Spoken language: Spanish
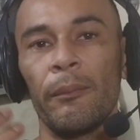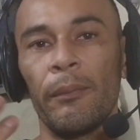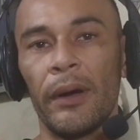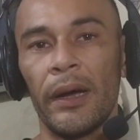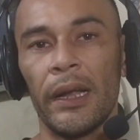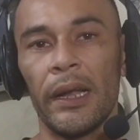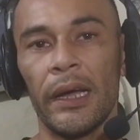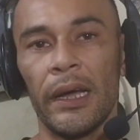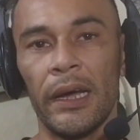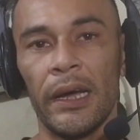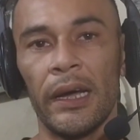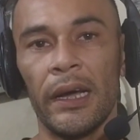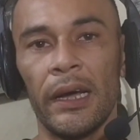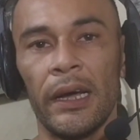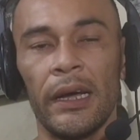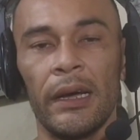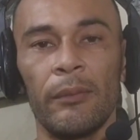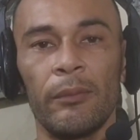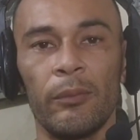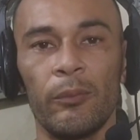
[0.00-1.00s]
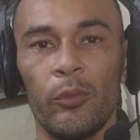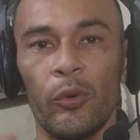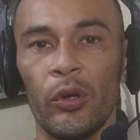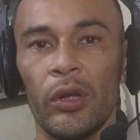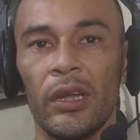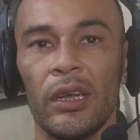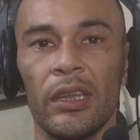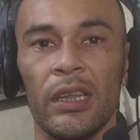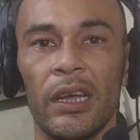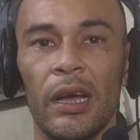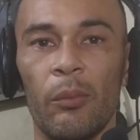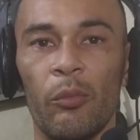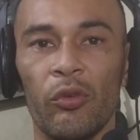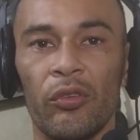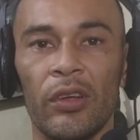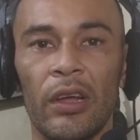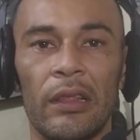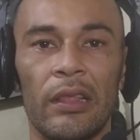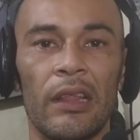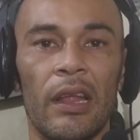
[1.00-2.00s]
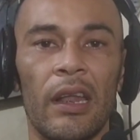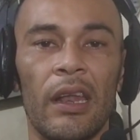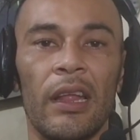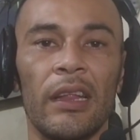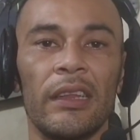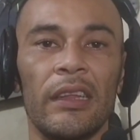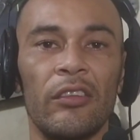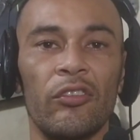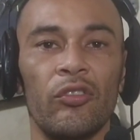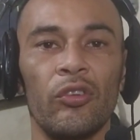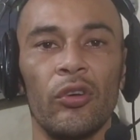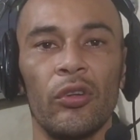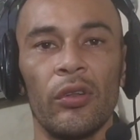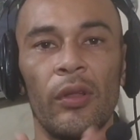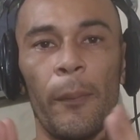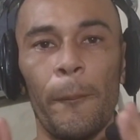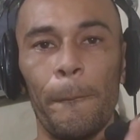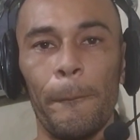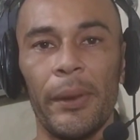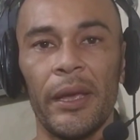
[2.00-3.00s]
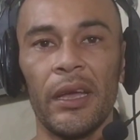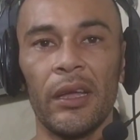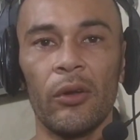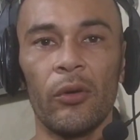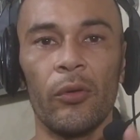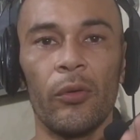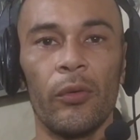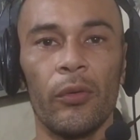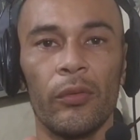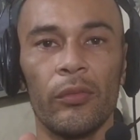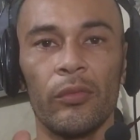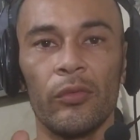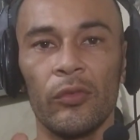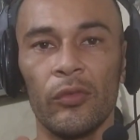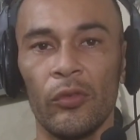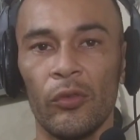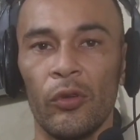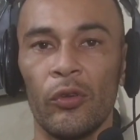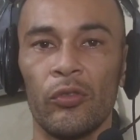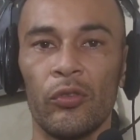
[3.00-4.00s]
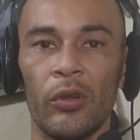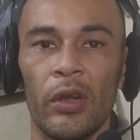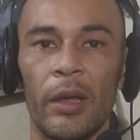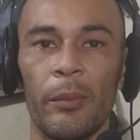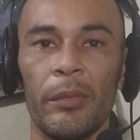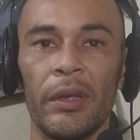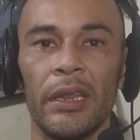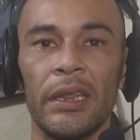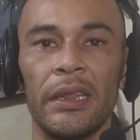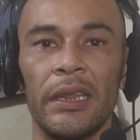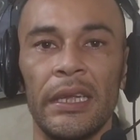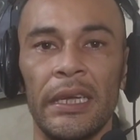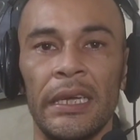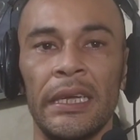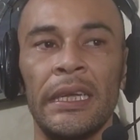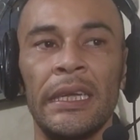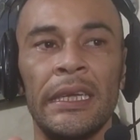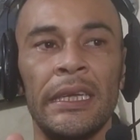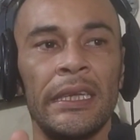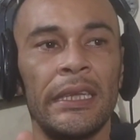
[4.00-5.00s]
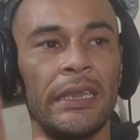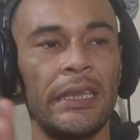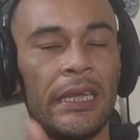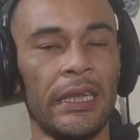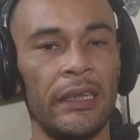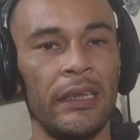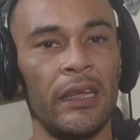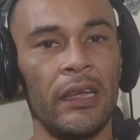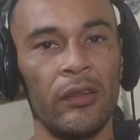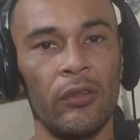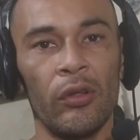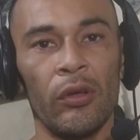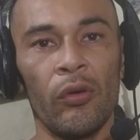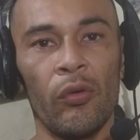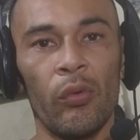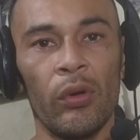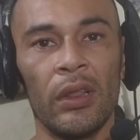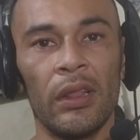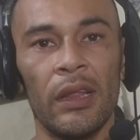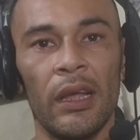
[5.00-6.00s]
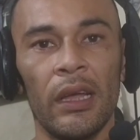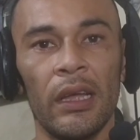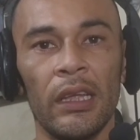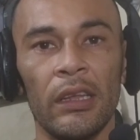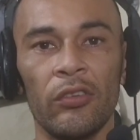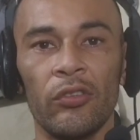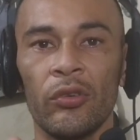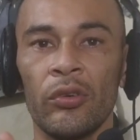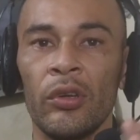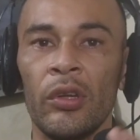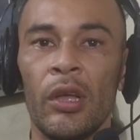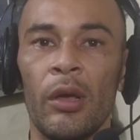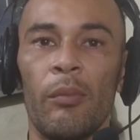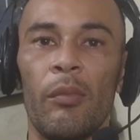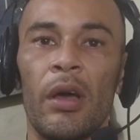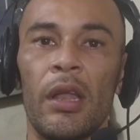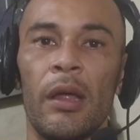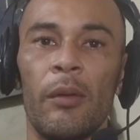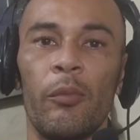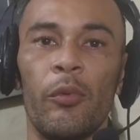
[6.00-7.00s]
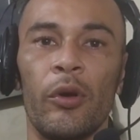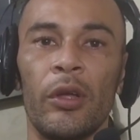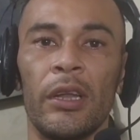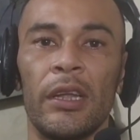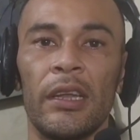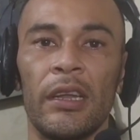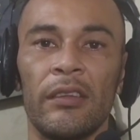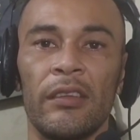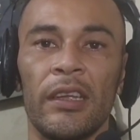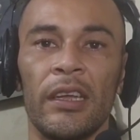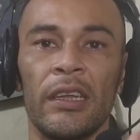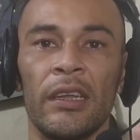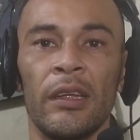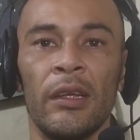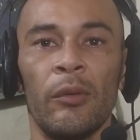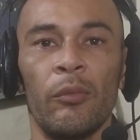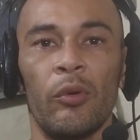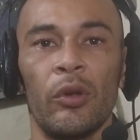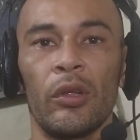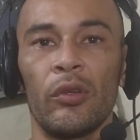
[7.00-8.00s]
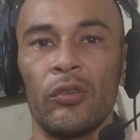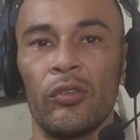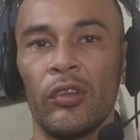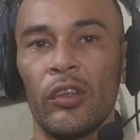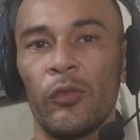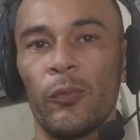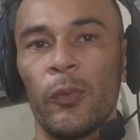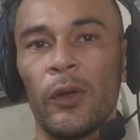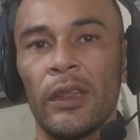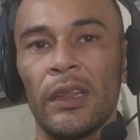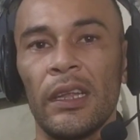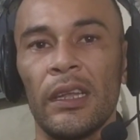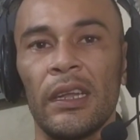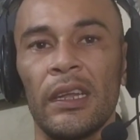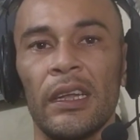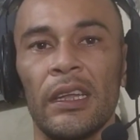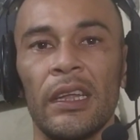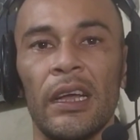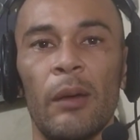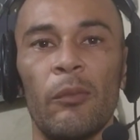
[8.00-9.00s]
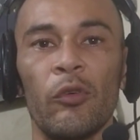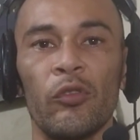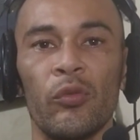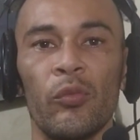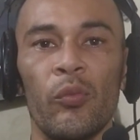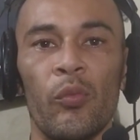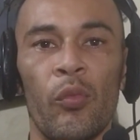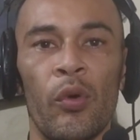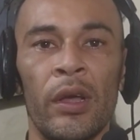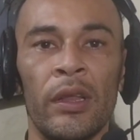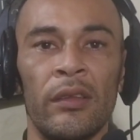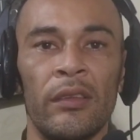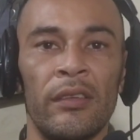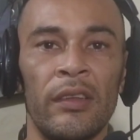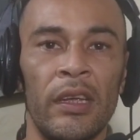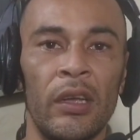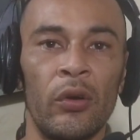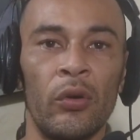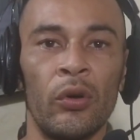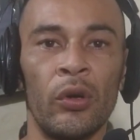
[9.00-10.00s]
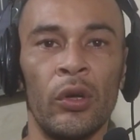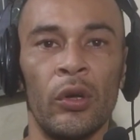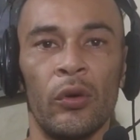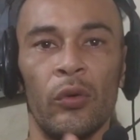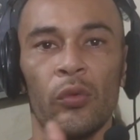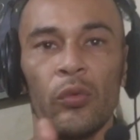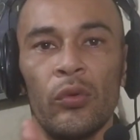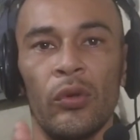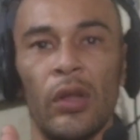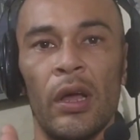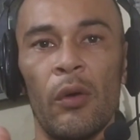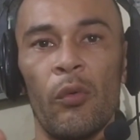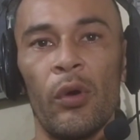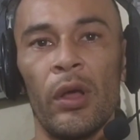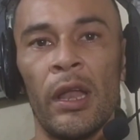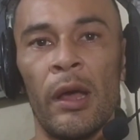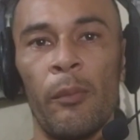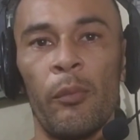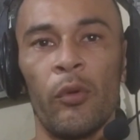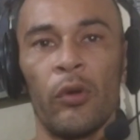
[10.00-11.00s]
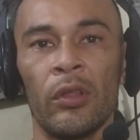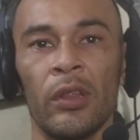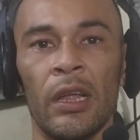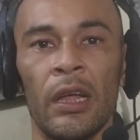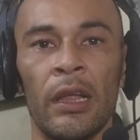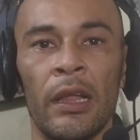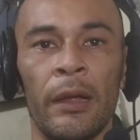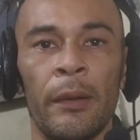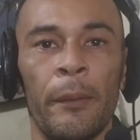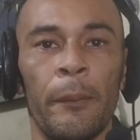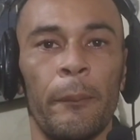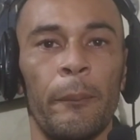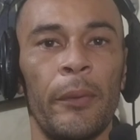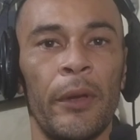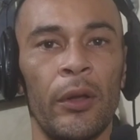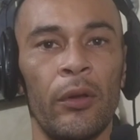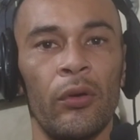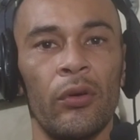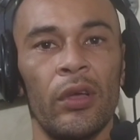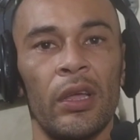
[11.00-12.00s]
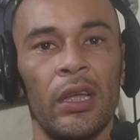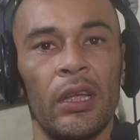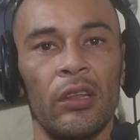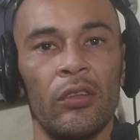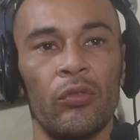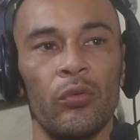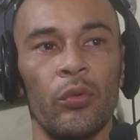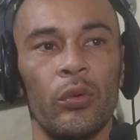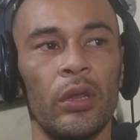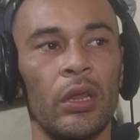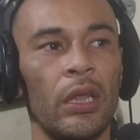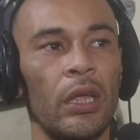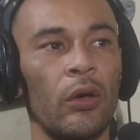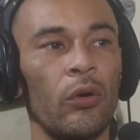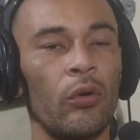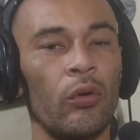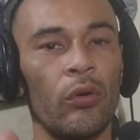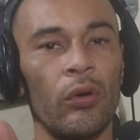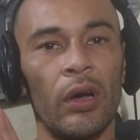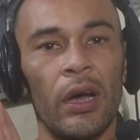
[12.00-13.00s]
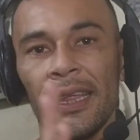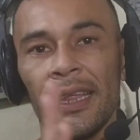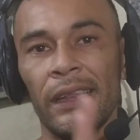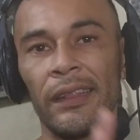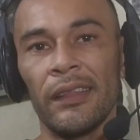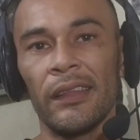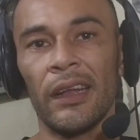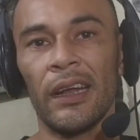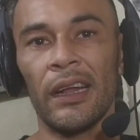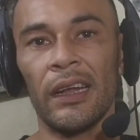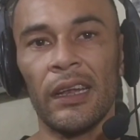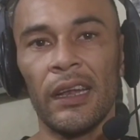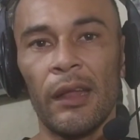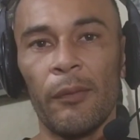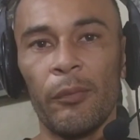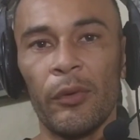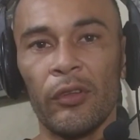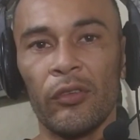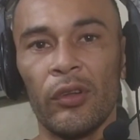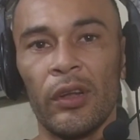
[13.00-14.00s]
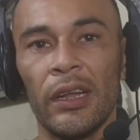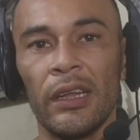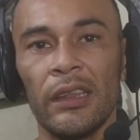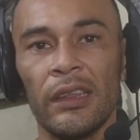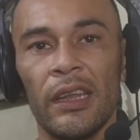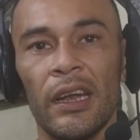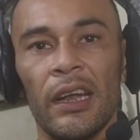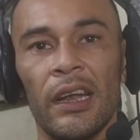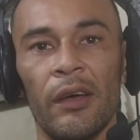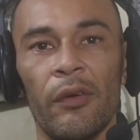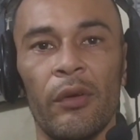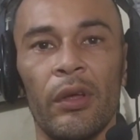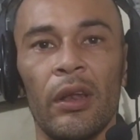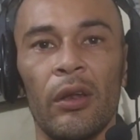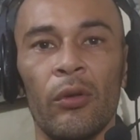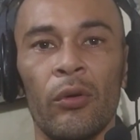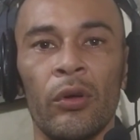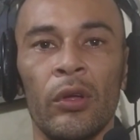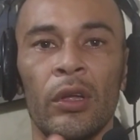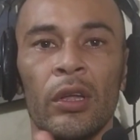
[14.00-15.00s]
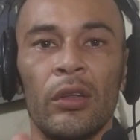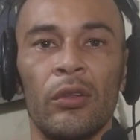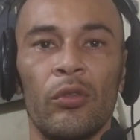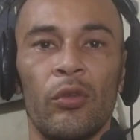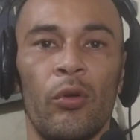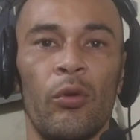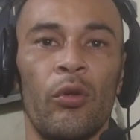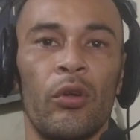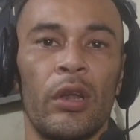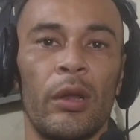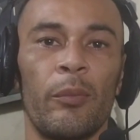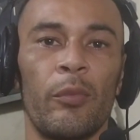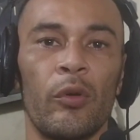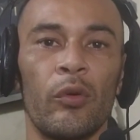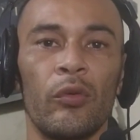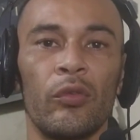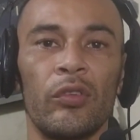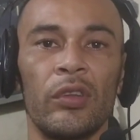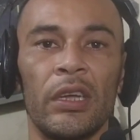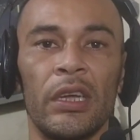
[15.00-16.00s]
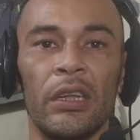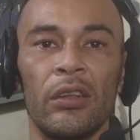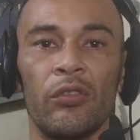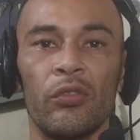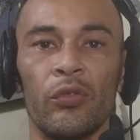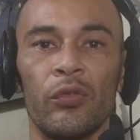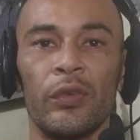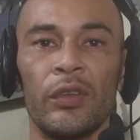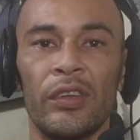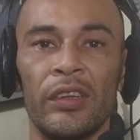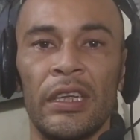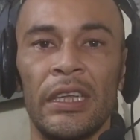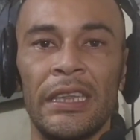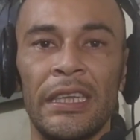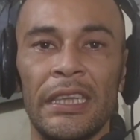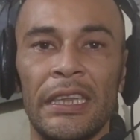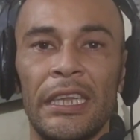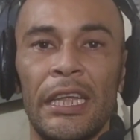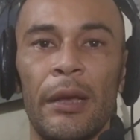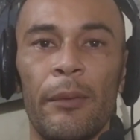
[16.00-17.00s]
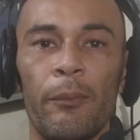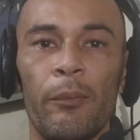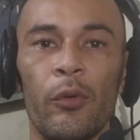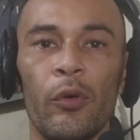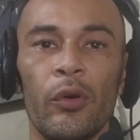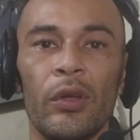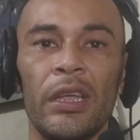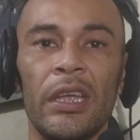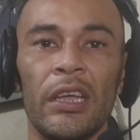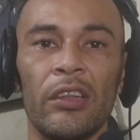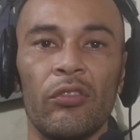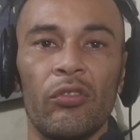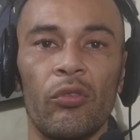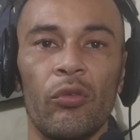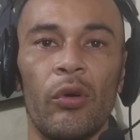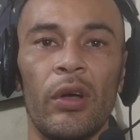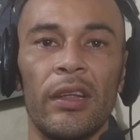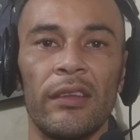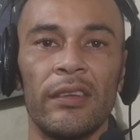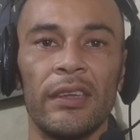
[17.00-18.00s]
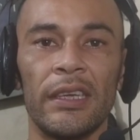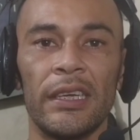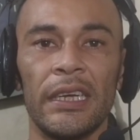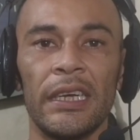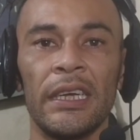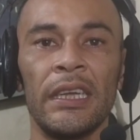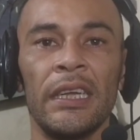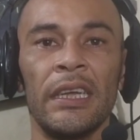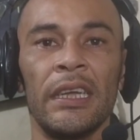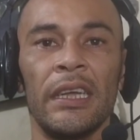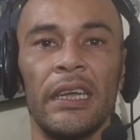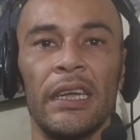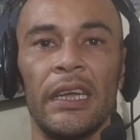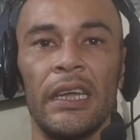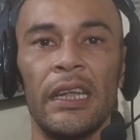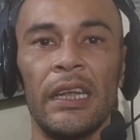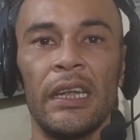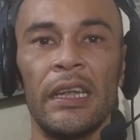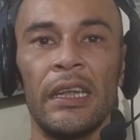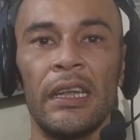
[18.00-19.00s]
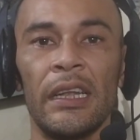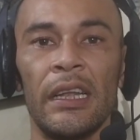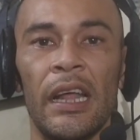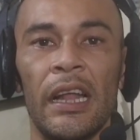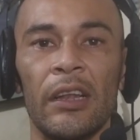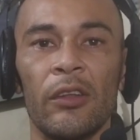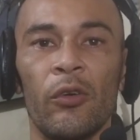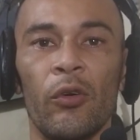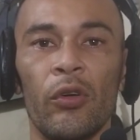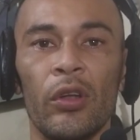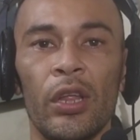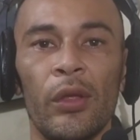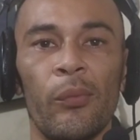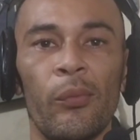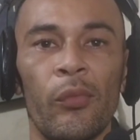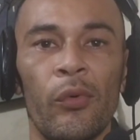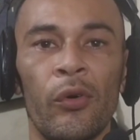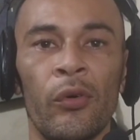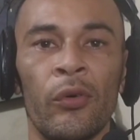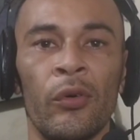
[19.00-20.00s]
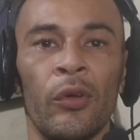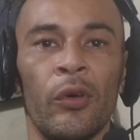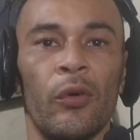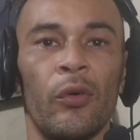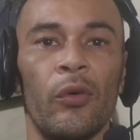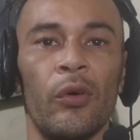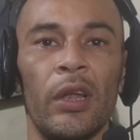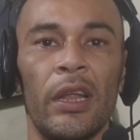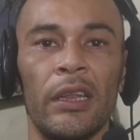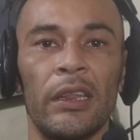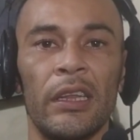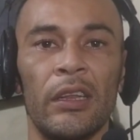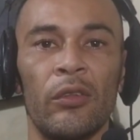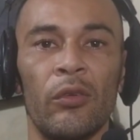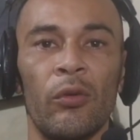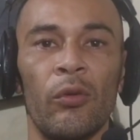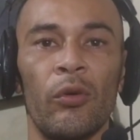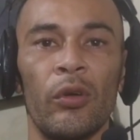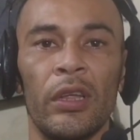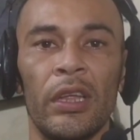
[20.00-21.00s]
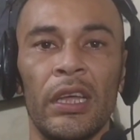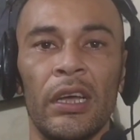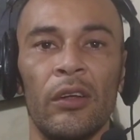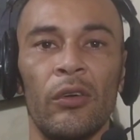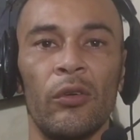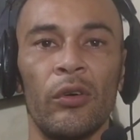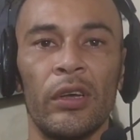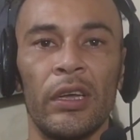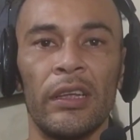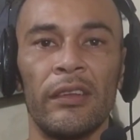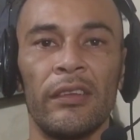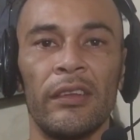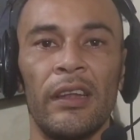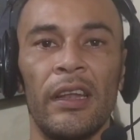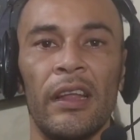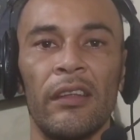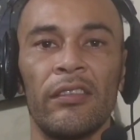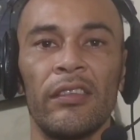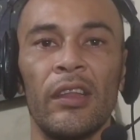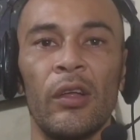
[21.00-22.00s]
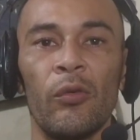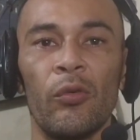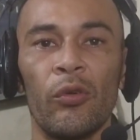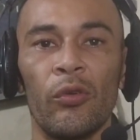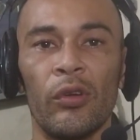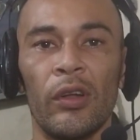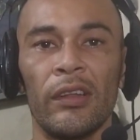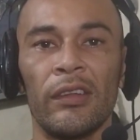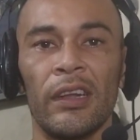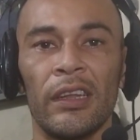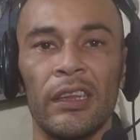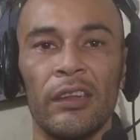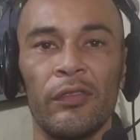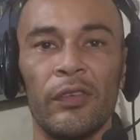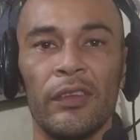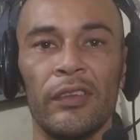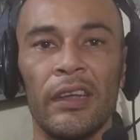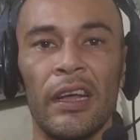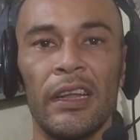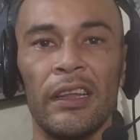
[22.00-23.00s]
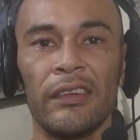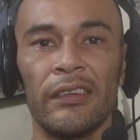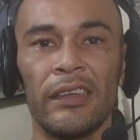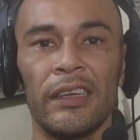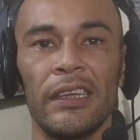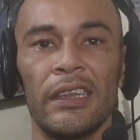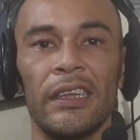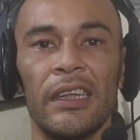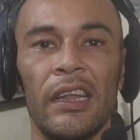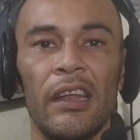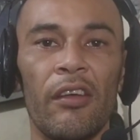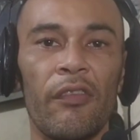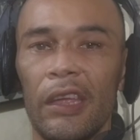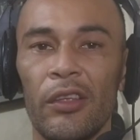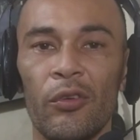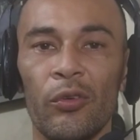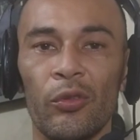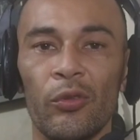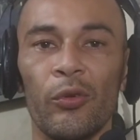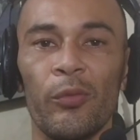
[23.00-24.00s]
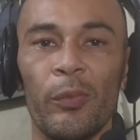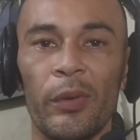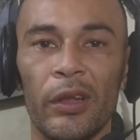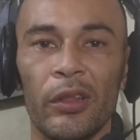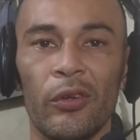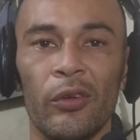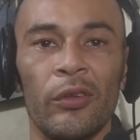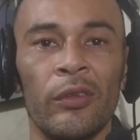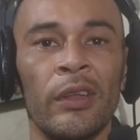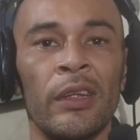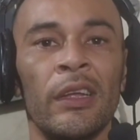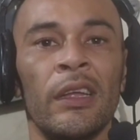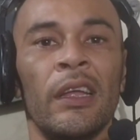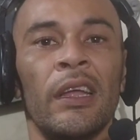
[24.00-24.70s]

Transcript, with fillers: para poder digamos captar la atención pero no solamente teniendo en cuenta eso, van a poder crecer, porque ustedes pueden tener, digamos, un buen SEO, una buena portada, pero que su video al entrar, la persona entrar a verlo, no lo reproduce el suficiente tiempo y esto hace que el algoritmo o la tecnología o lo que es las neuronas artificiales que tiene YouTube, perdón,